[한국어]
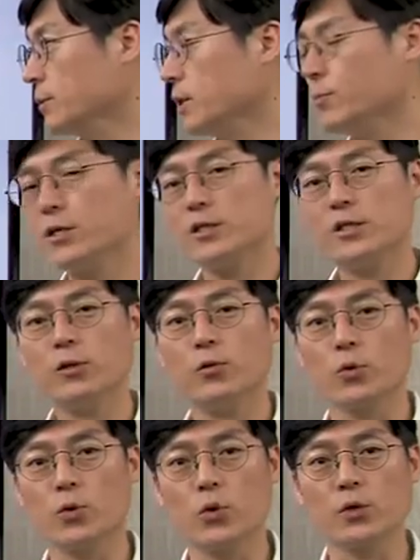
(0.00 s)
이미지,
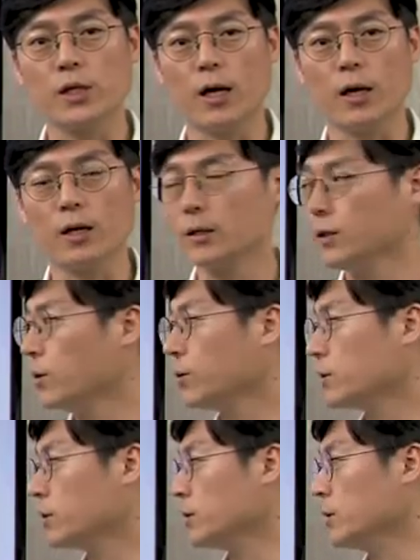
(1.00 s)
동영상 이런
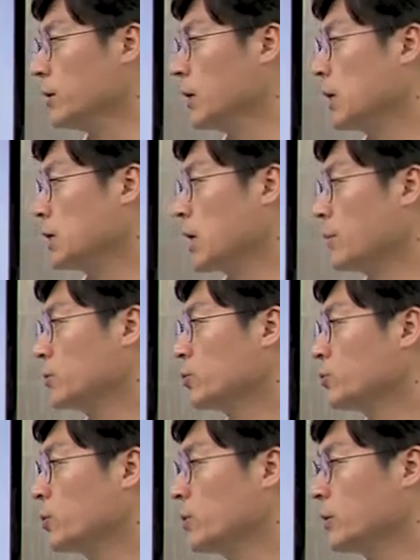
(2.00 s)
것들 그 다음에
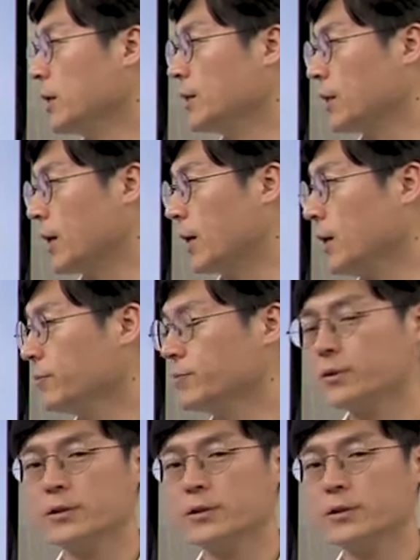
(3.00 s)
소셜 데이터,